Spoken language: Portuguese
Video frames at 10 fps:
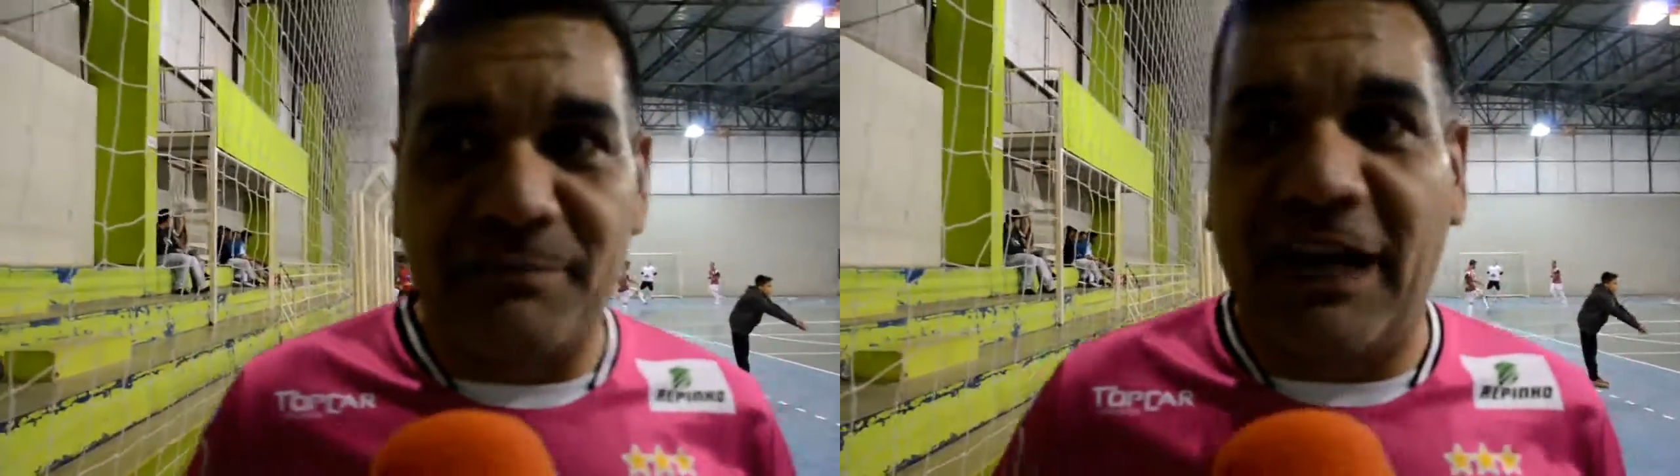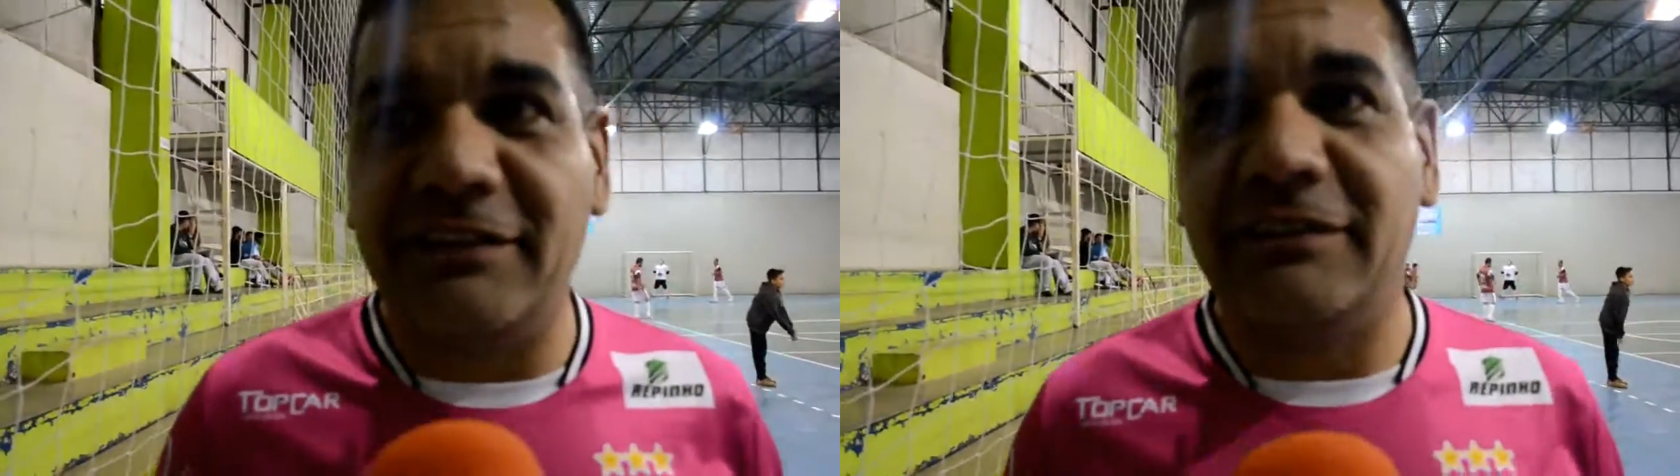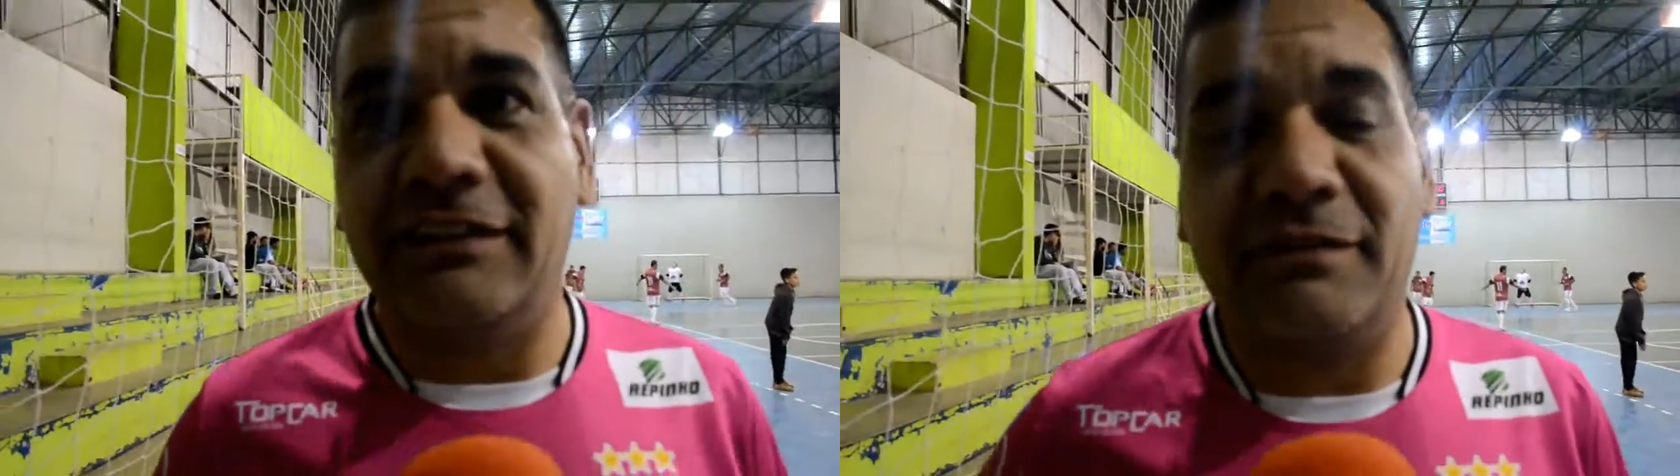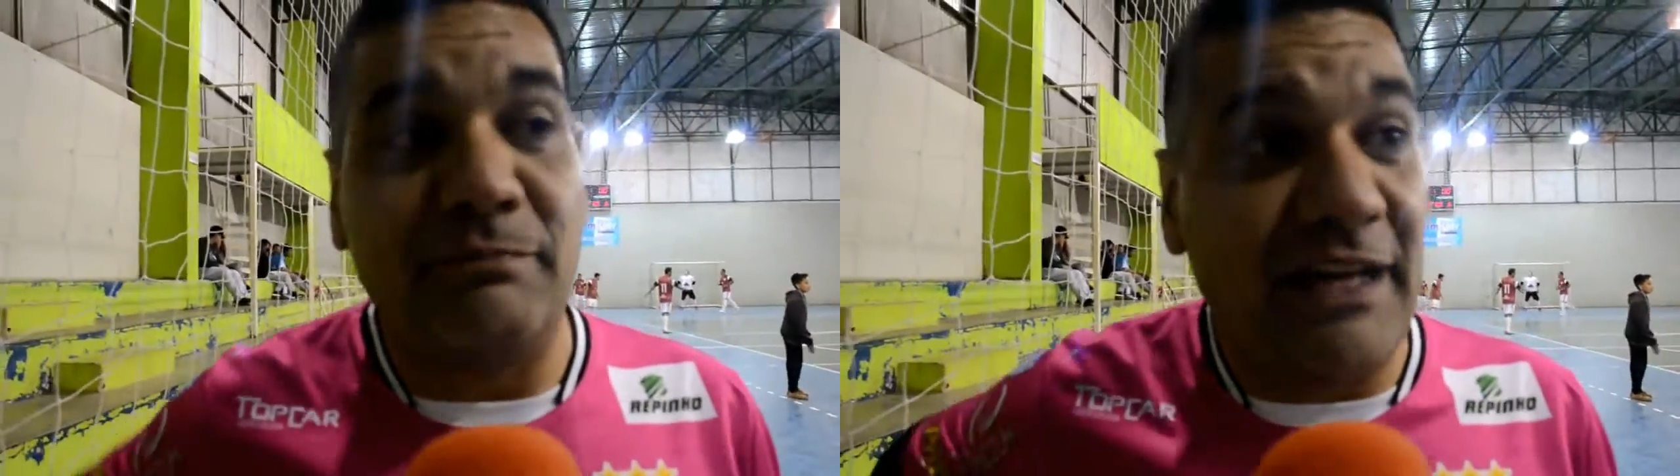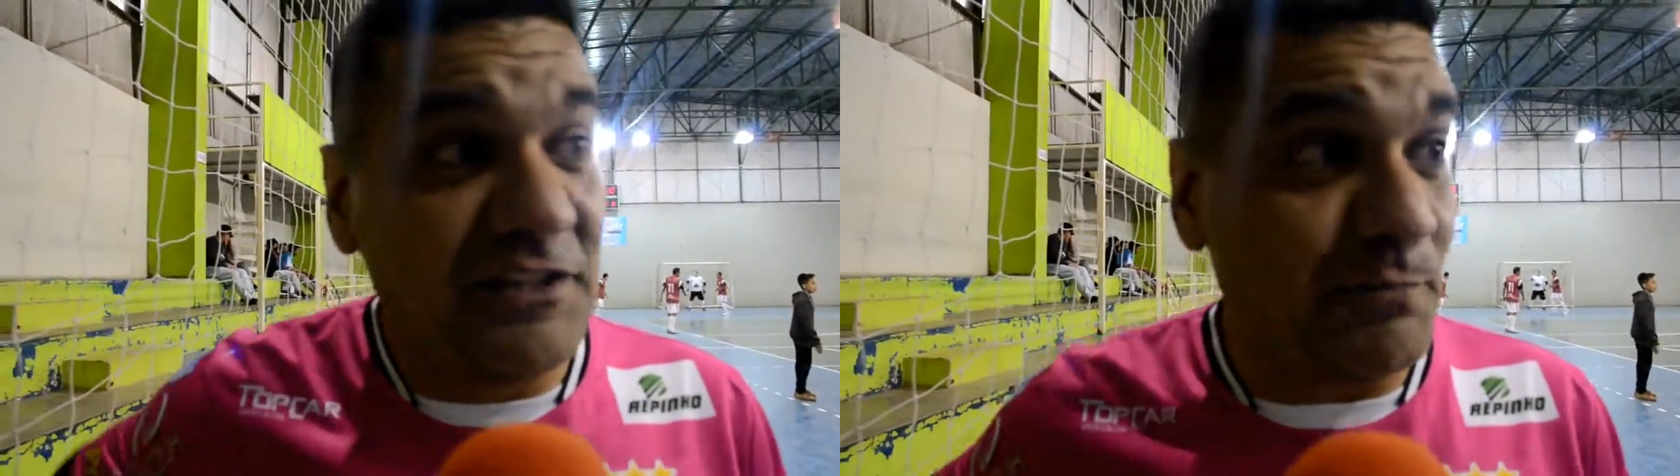animado,
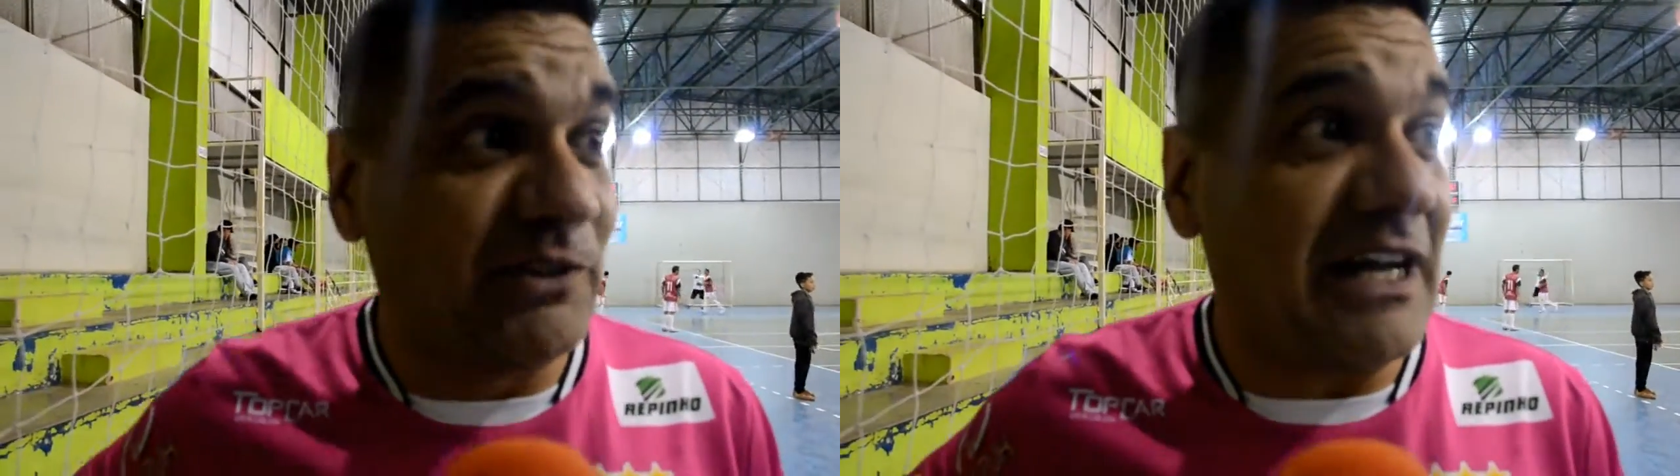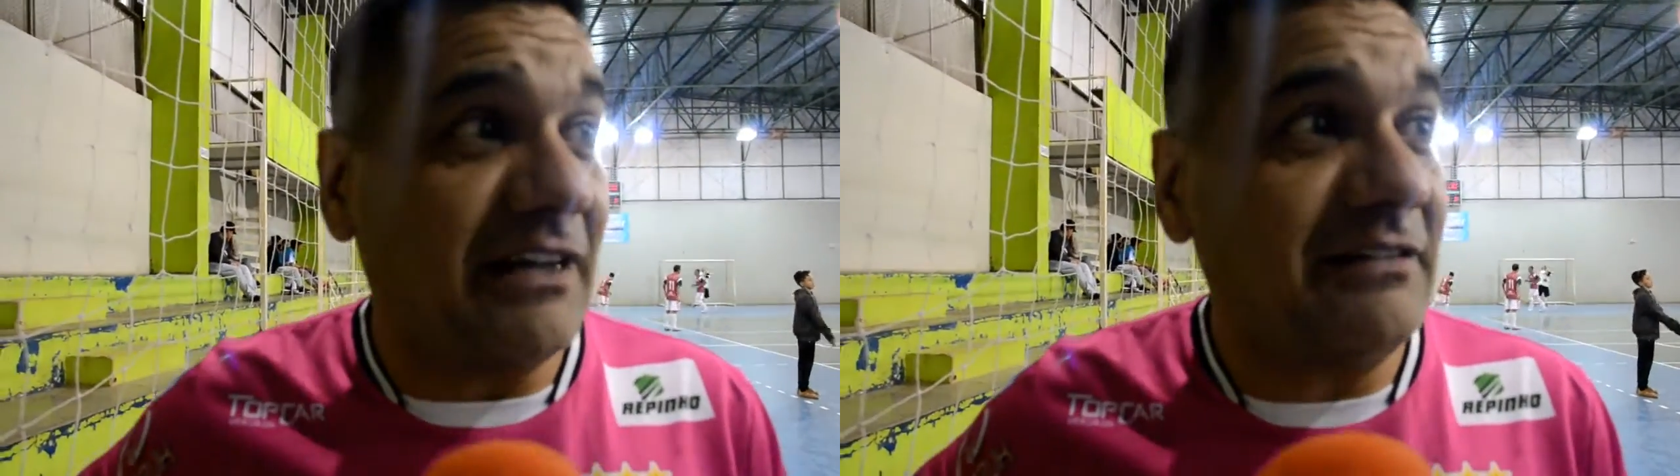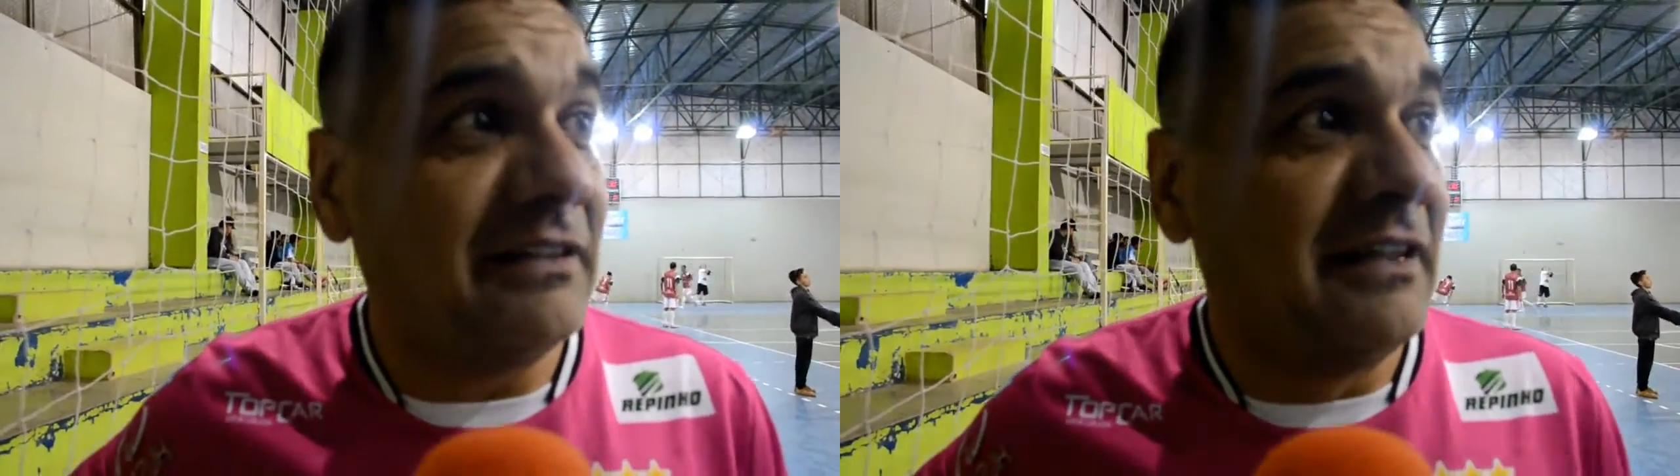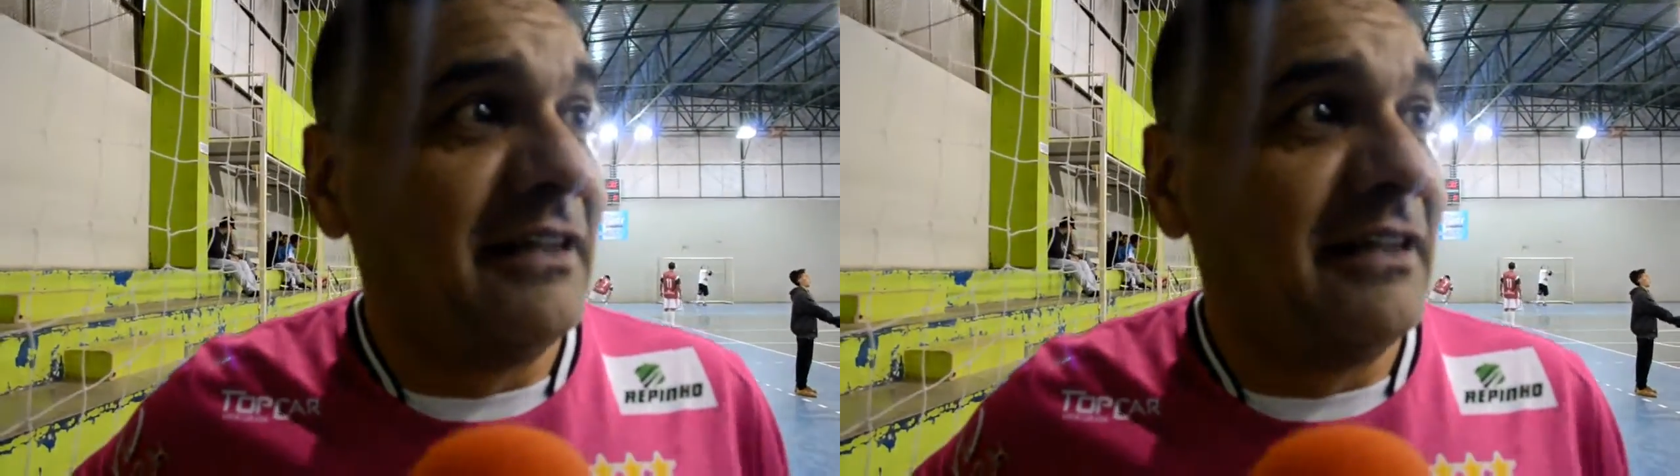bem disputado.